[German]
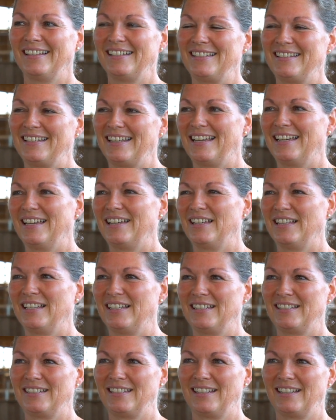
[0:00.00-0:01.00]
der,
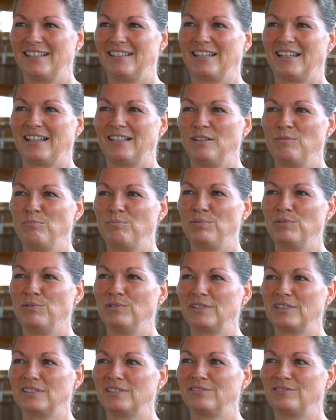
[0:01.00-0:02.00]
der an dem
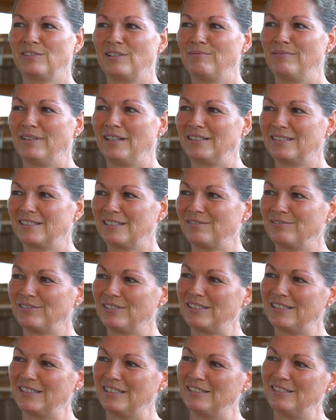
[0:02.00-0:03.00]
Punkt ist, wo er merkt, das muss
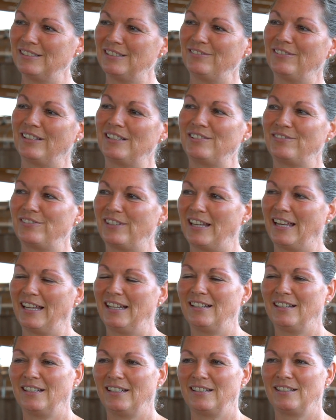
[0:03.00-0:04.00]
sich irgendwas verändern.